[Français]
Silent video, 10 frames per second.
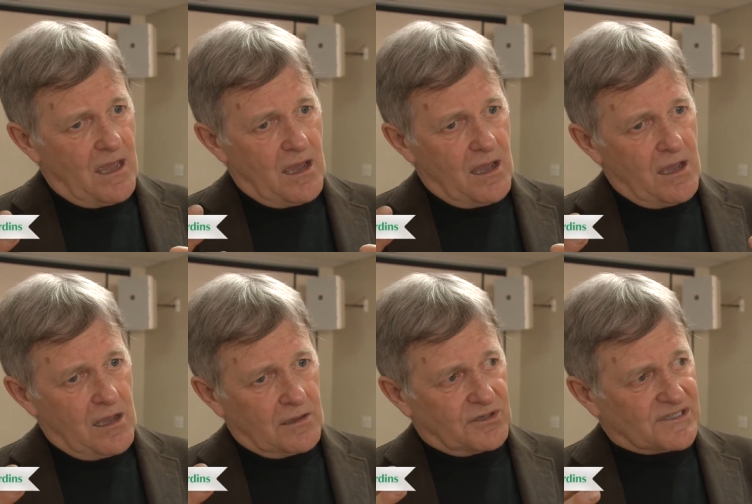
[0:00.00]

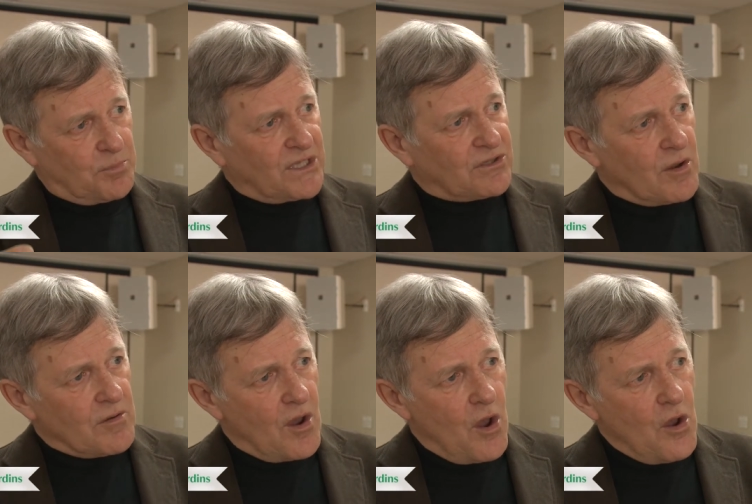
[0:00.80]
euh, que ça peut être
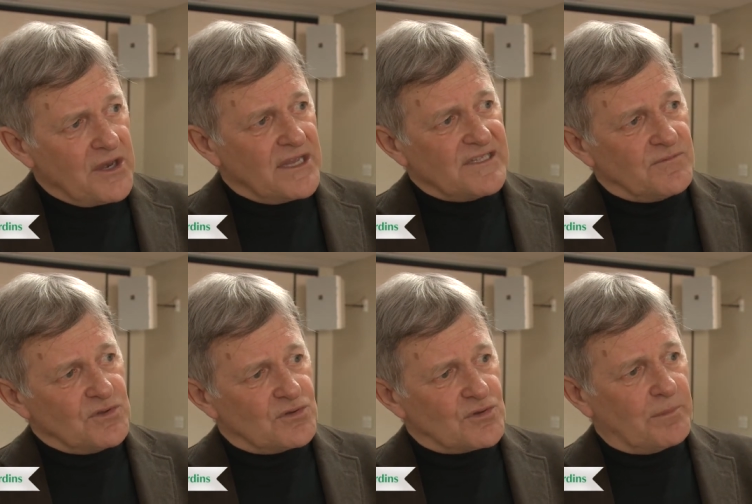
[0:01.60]
un,
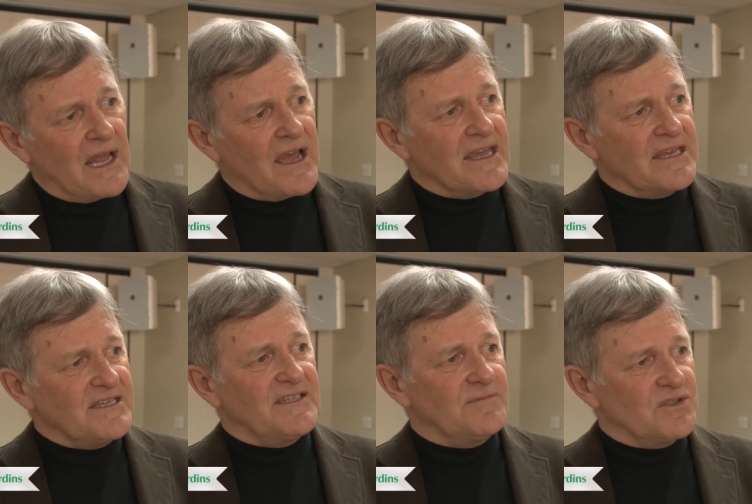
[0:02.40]
individu sur le plan
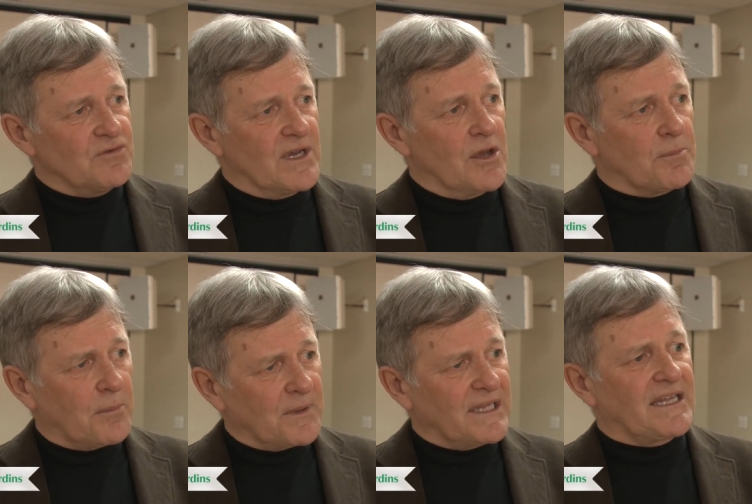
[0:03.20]
individuel, un
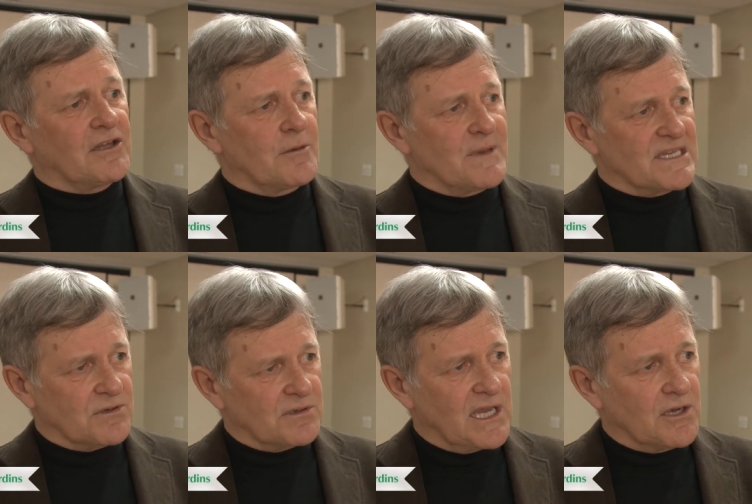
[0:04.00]
propriétaire de
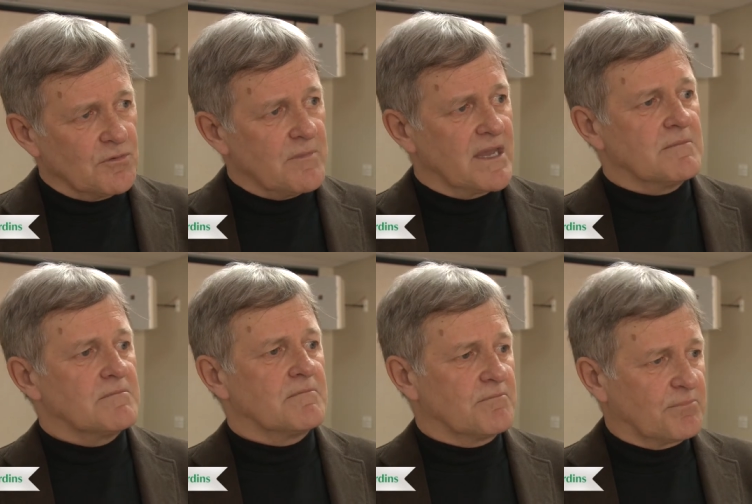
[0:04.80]
maison qui a
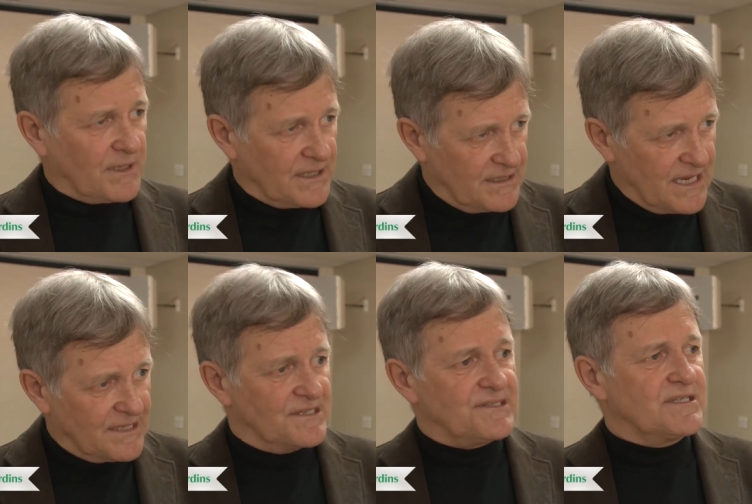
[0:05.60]
lui-même pris
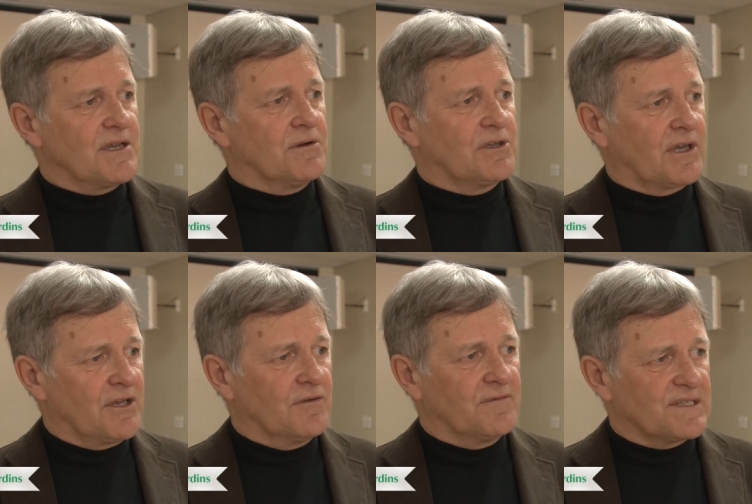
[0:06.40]
la décision de
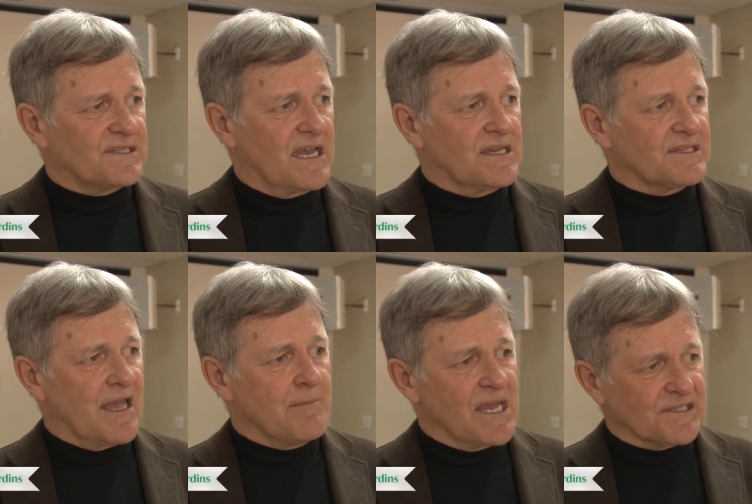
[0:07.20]
rénover sa,
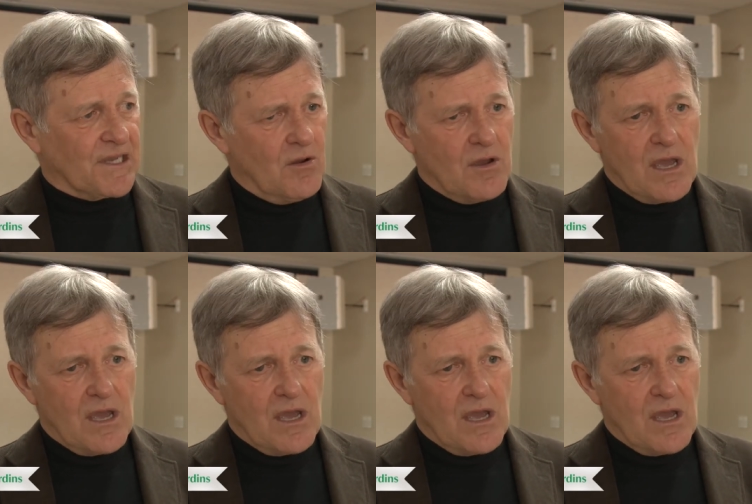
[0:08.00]
maison.